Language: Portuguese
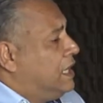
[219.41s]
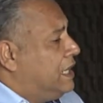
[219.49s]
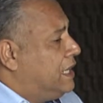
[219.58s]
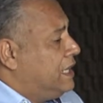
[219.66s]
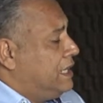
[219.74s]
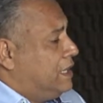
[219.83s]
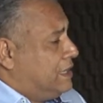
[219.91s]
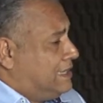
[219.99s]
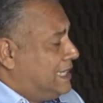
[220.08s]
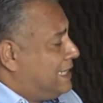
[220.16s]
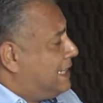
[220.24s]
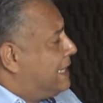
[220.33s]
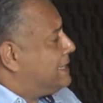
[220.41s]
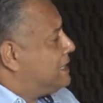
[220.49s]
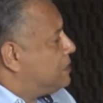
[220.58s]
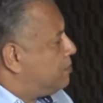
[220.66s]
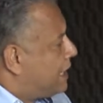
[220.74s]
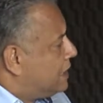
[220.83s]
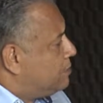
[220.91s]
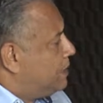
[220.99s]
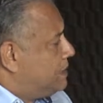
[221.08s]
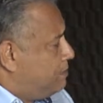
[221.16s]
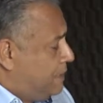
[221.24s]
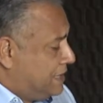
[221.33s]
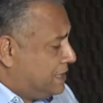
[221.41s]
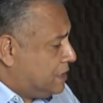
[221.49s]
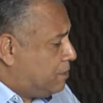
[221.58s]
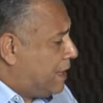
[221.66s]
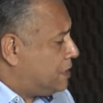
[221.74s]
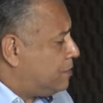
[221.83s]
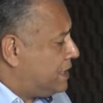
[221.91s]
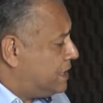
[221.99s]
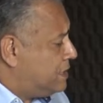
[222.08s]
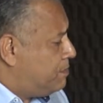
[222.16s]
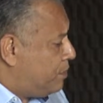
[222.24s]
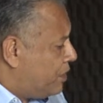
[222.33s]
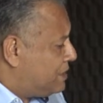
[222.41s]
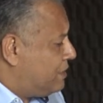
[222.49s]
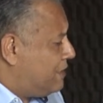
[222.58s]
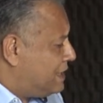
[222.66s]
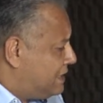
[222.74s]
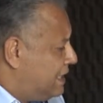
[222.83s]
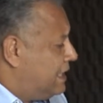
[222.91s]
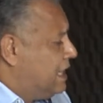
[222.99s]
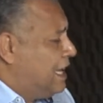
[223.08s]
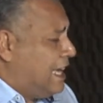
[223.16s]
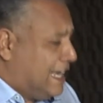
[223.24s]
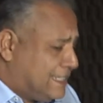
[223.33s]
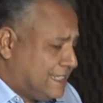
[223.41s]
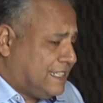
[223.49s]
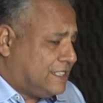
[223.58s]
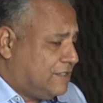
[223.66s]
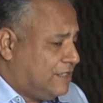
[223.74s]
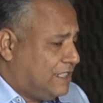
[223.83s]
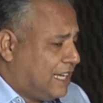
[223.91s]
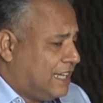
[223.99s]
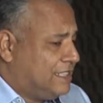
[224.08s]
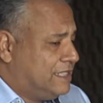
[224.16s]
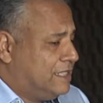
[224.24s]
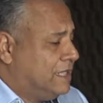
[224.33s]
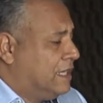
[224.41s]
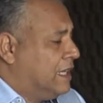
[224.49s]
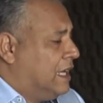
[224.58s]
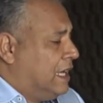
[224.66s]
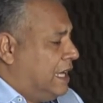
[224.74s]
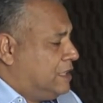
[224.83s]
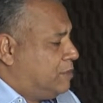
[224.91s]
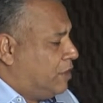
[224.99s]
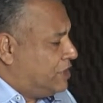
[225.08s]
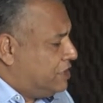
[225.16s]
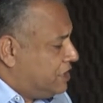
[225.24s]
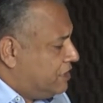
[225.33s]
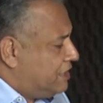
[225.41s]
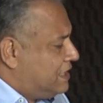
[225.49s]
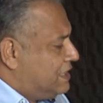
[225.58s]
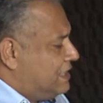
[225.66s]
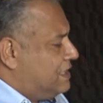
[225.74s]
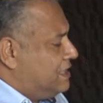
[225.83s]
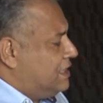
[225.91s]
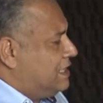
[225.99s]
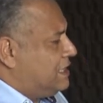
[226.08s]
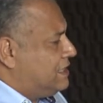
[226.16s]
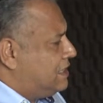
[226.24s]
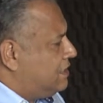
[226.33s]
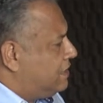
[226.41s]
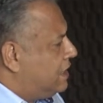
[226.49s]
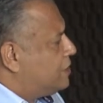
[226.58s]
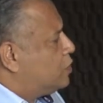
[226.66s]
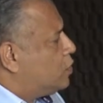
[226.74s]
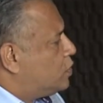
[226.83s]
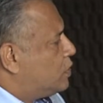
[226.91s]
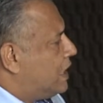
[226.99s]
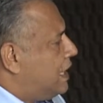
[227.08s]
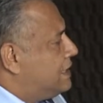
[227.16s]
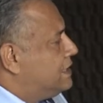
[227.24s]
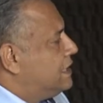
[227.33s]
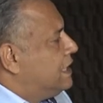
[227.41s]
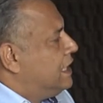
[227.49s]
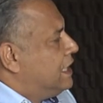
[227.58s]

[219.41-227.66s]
e ceder esse espaço para esse espaço para que se possa fazer essas atividades é, esportivas, essas, essas atividades culturais